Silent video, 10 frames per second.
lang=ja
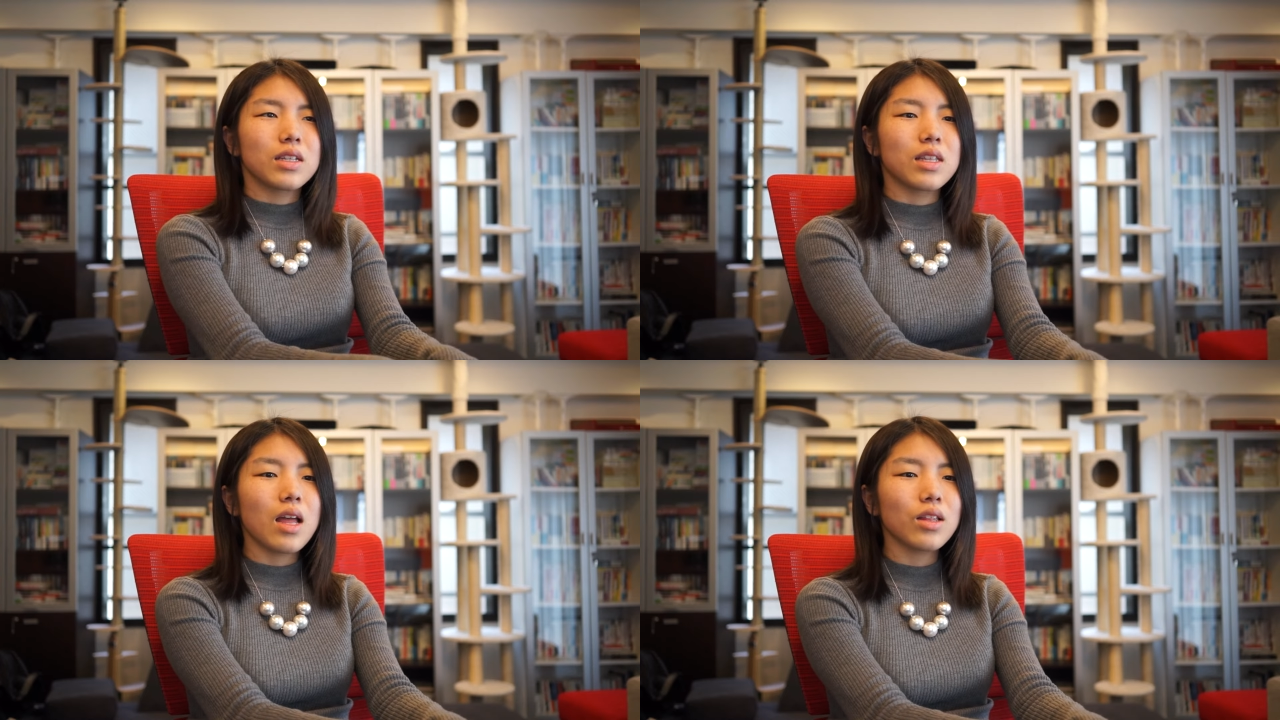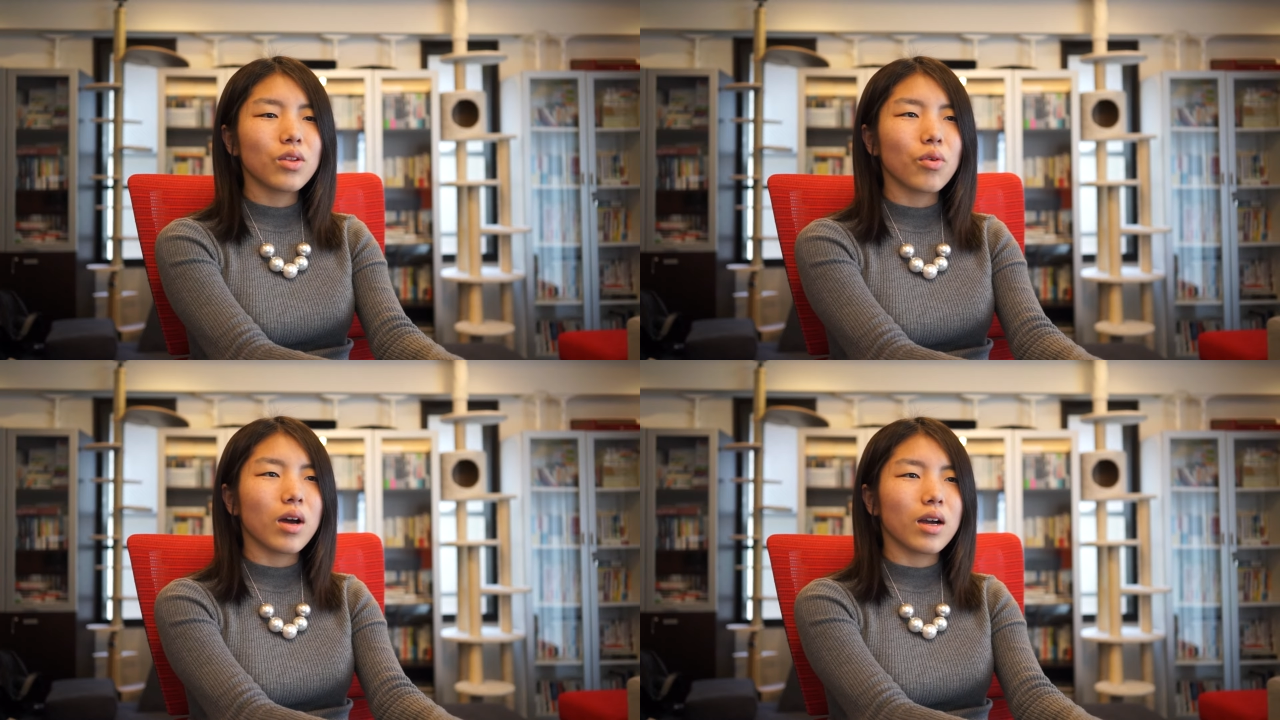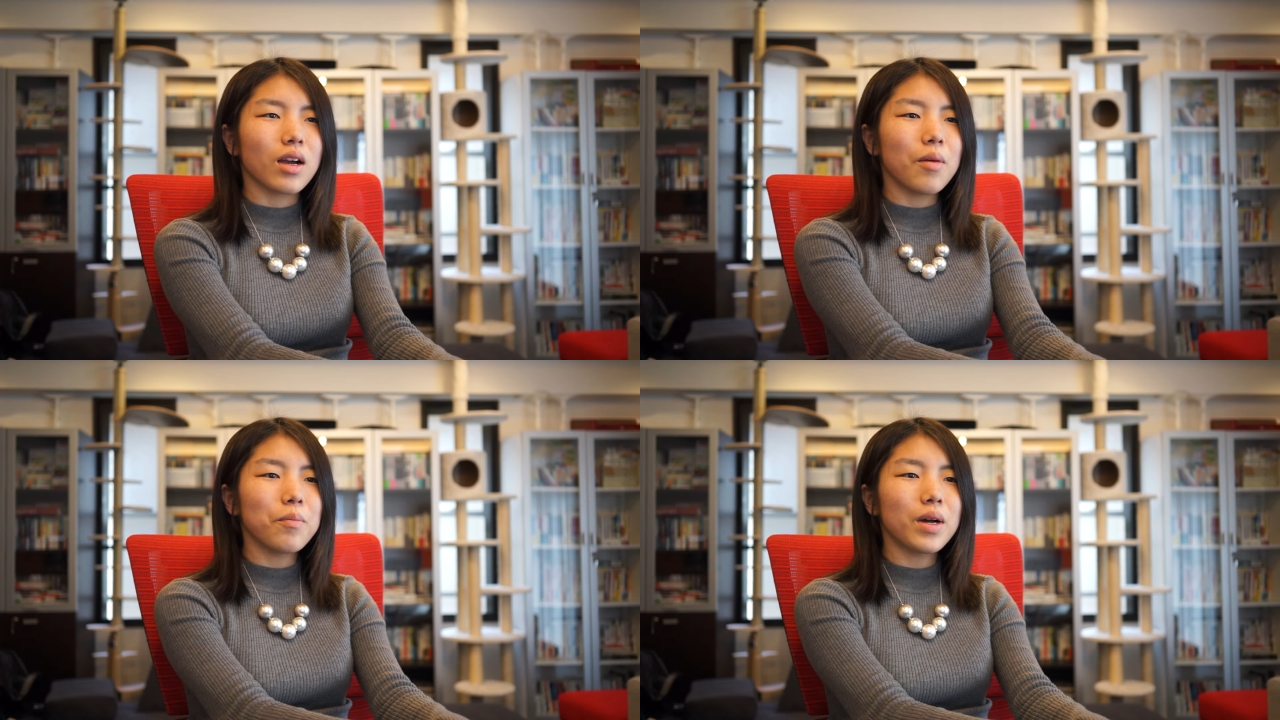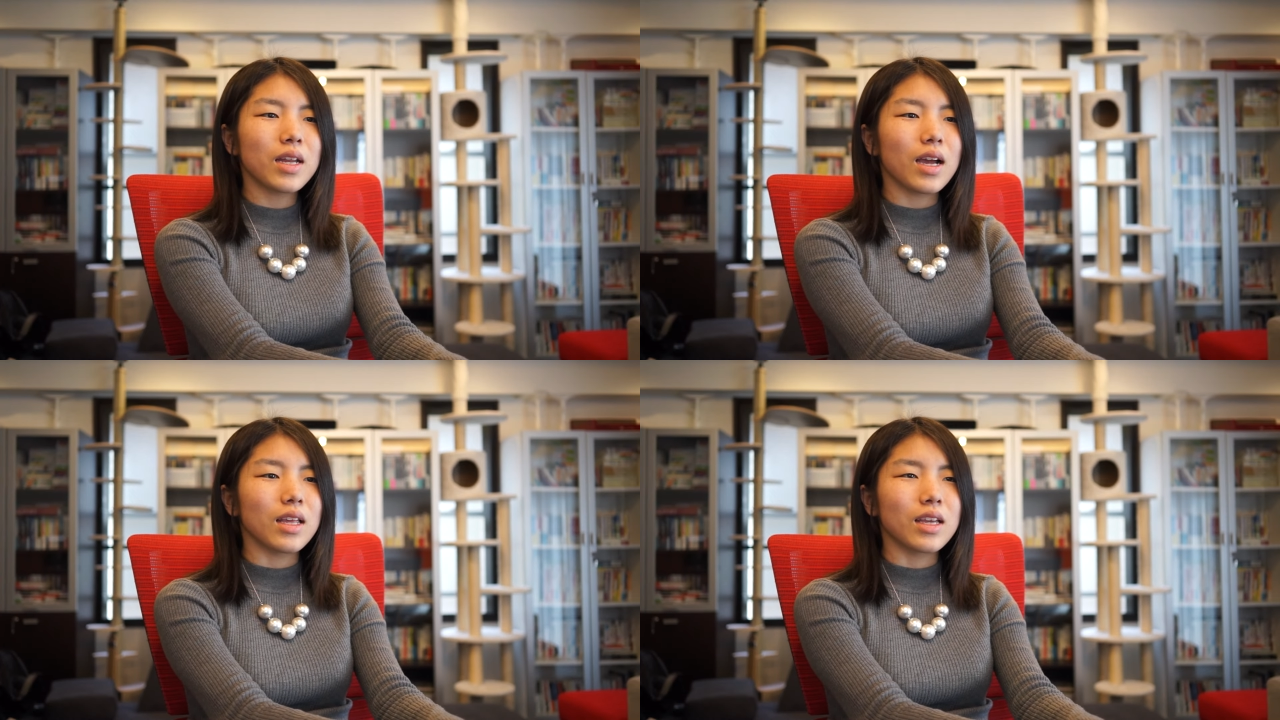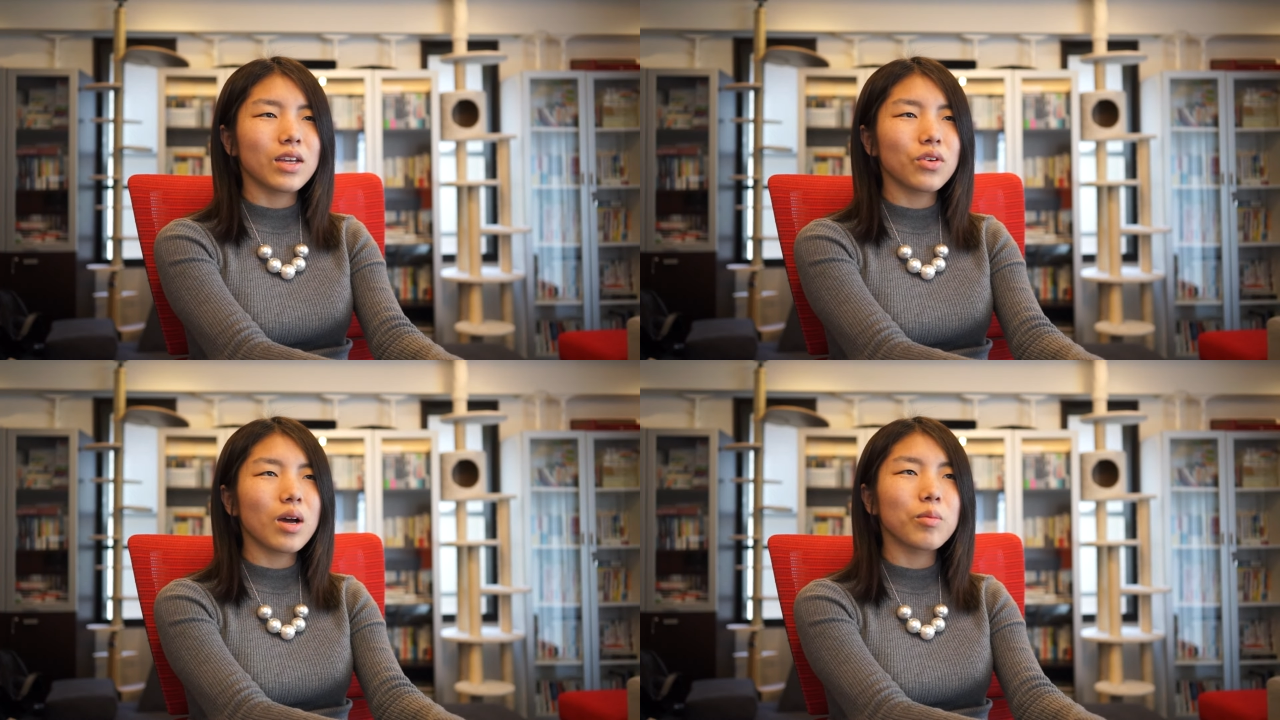なんとか頑張りゃい
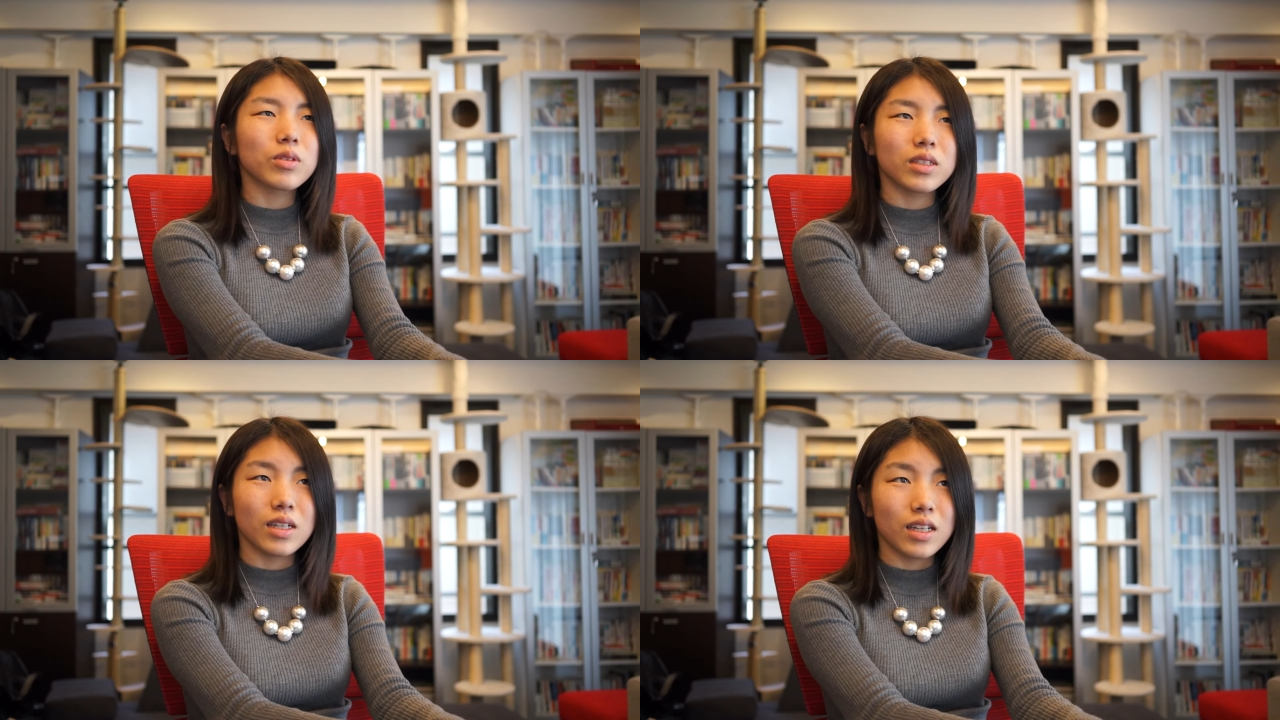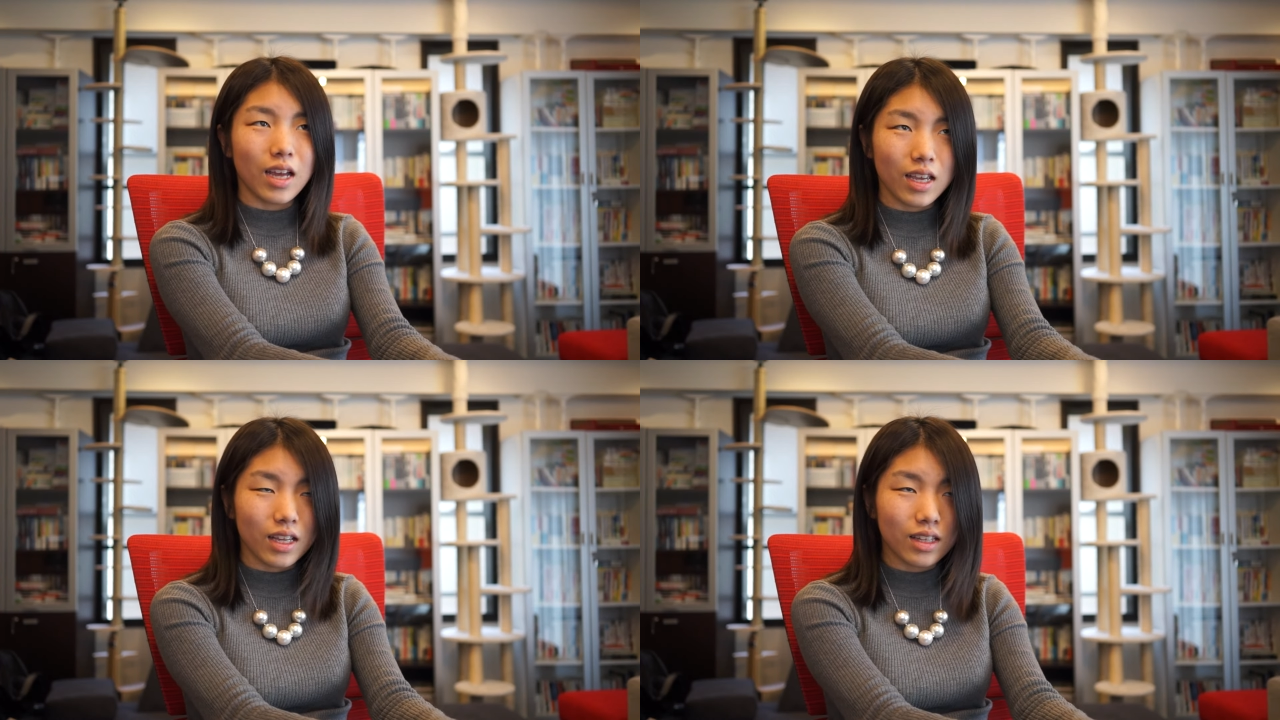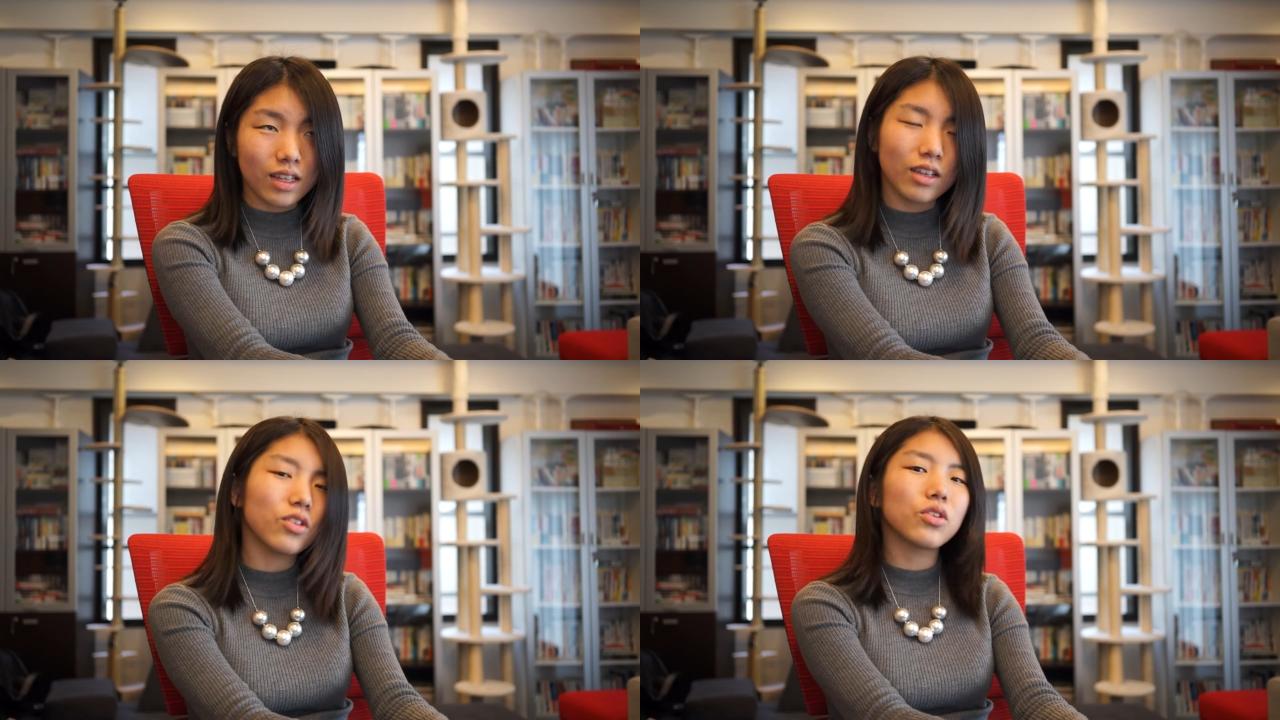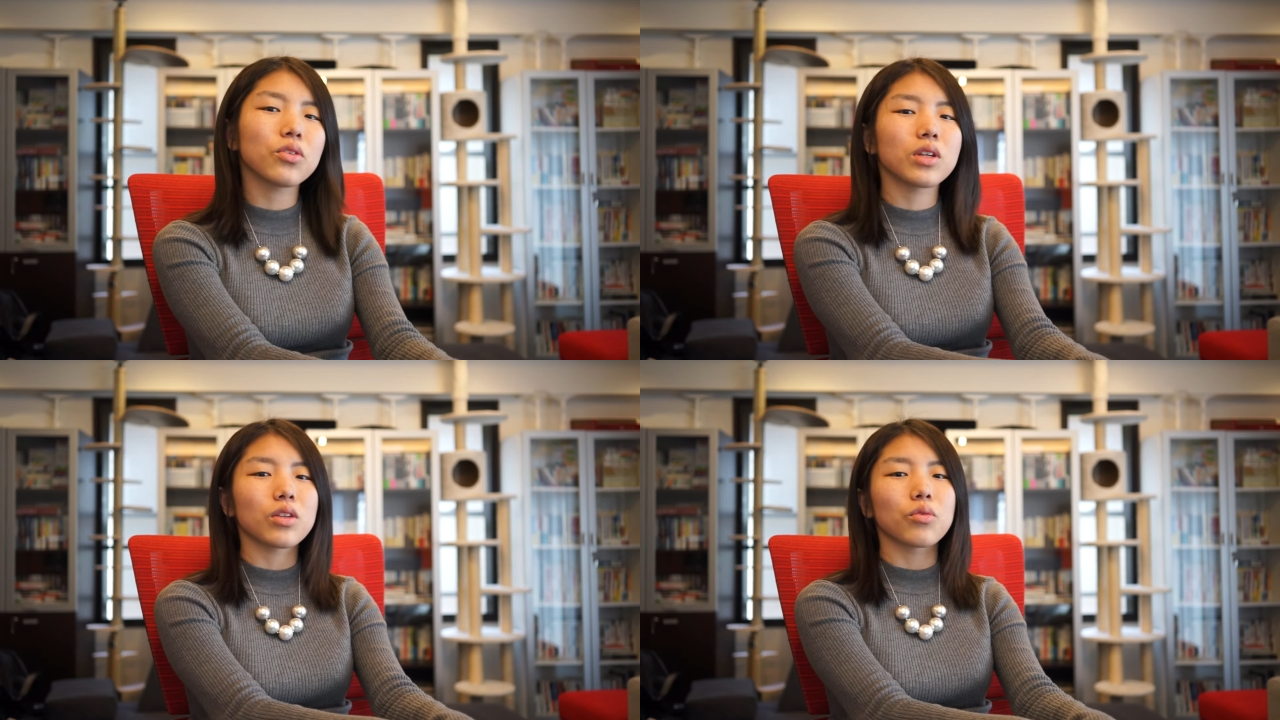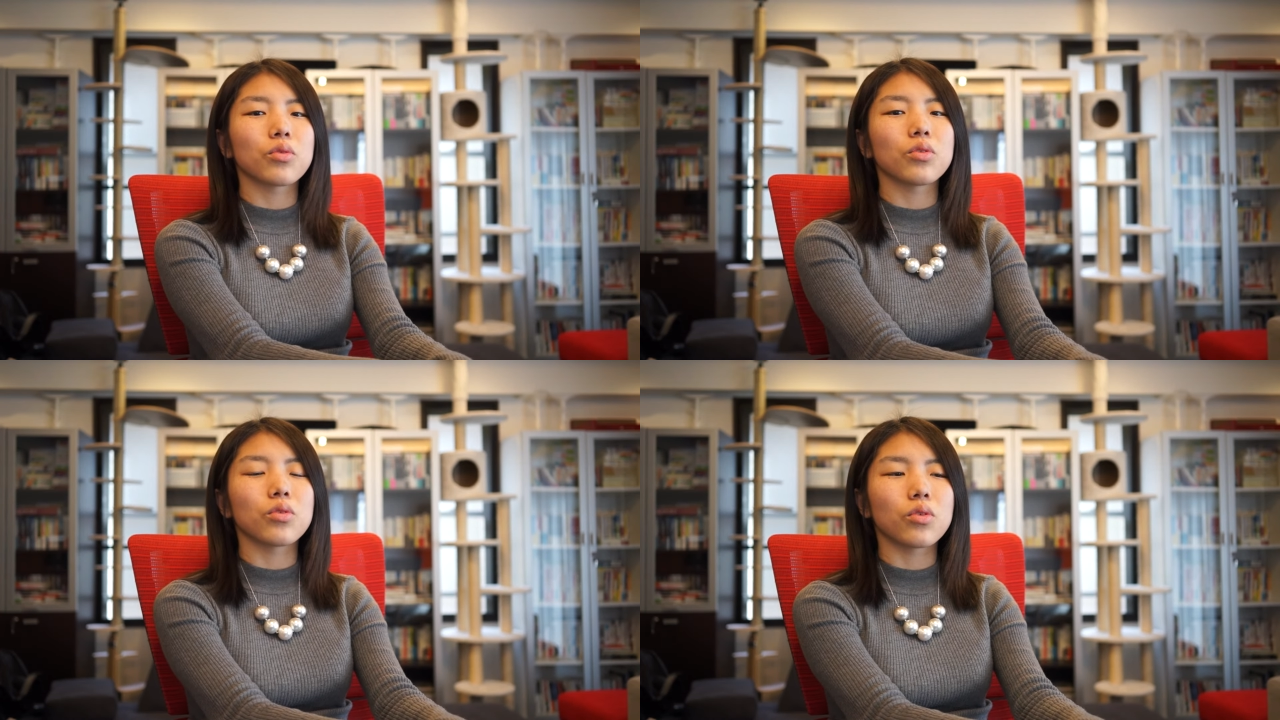けるかもしれないっていうようなと
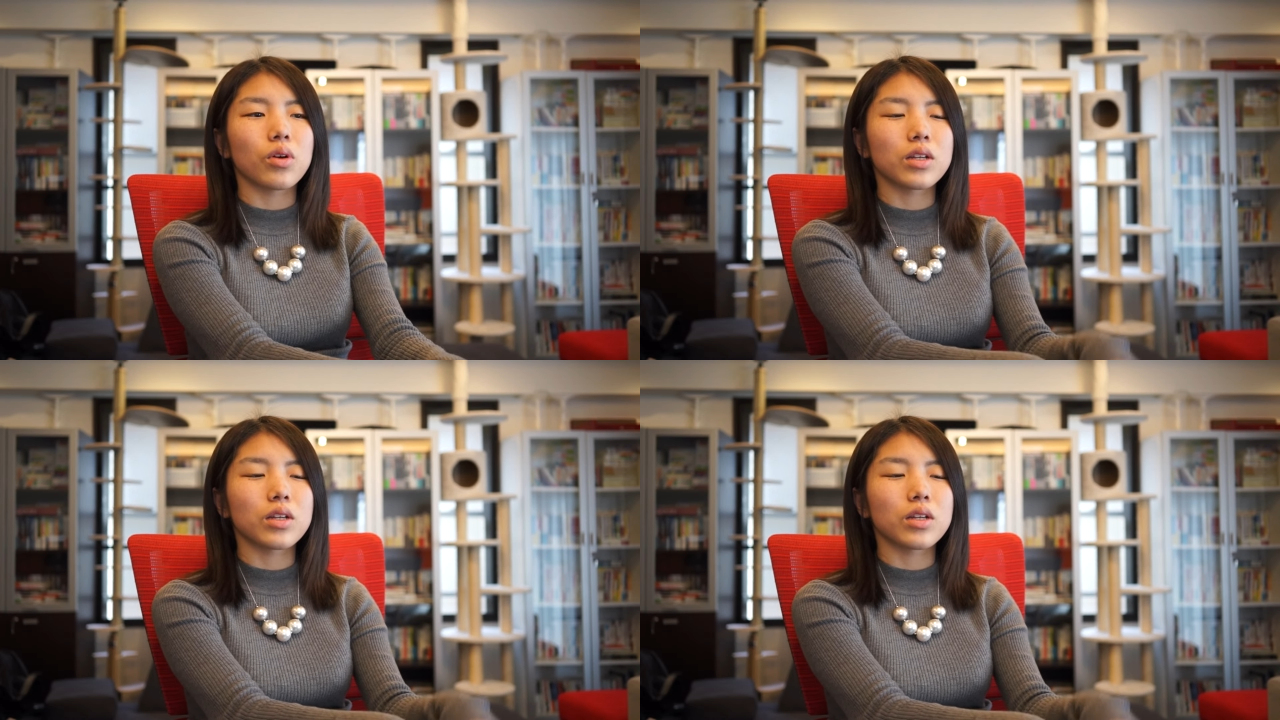ころの、